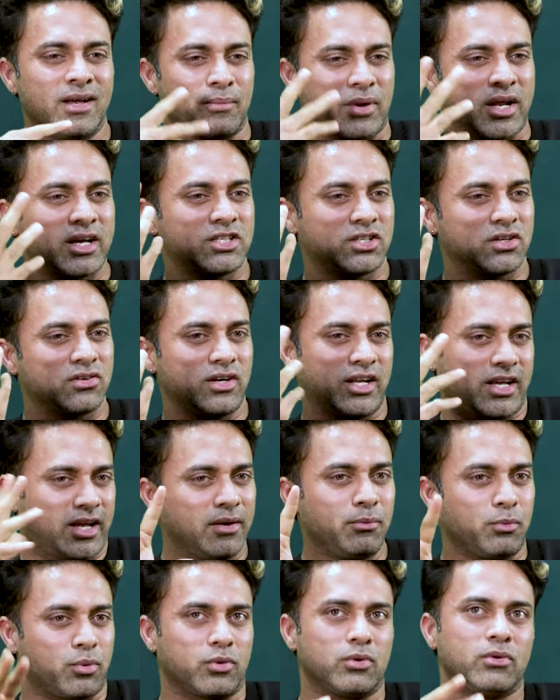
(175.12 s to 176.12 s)
ప్రేక్షకులు
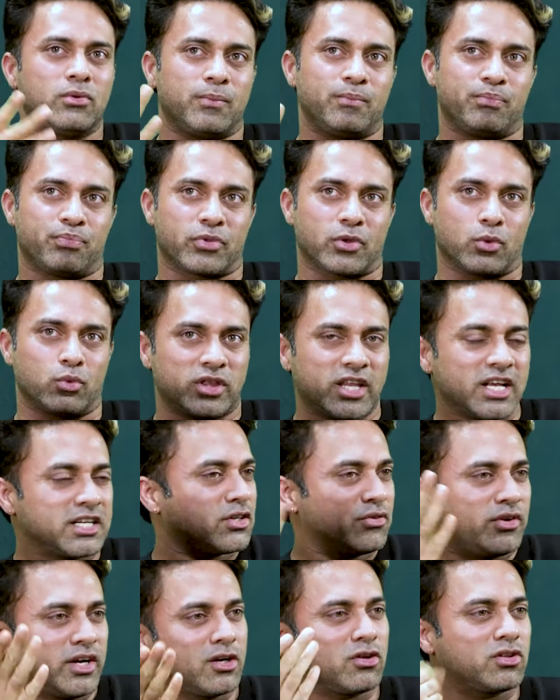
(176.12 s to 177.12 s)
ఏం ఇప్పుడు
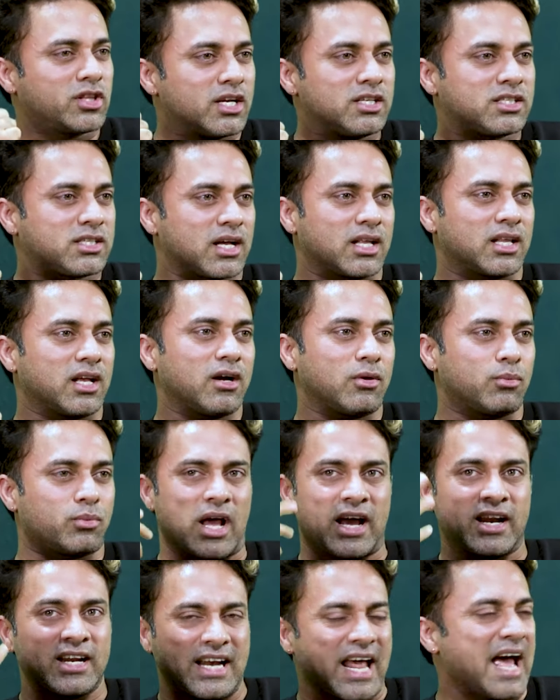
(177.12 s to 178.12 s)
ఉద్దేశం ఏంటో తెలుసు కదా
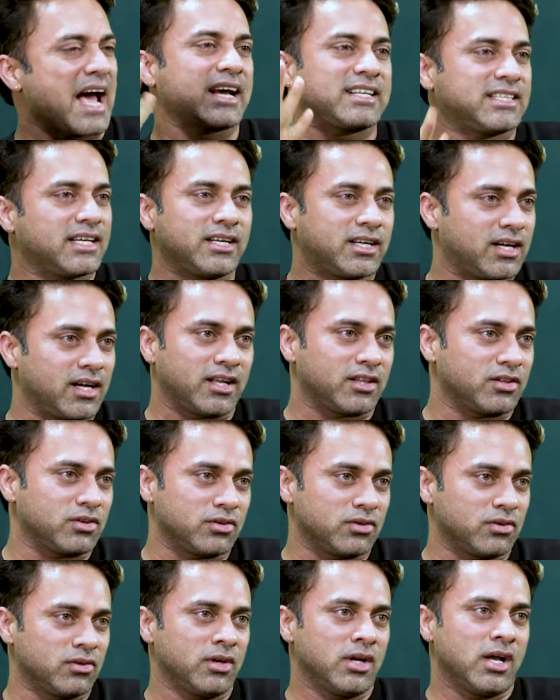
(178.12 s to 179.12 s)
ఇప్పుడు ఆయన లేక
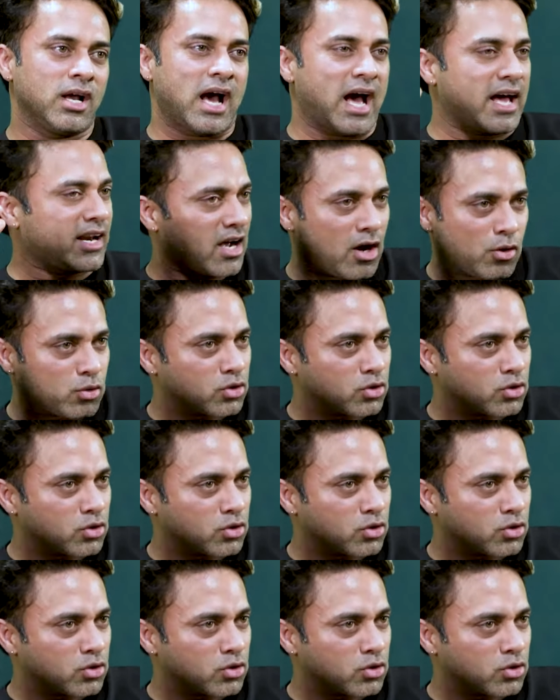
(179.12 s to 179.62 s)
చేయట్లేదు ఆయనకు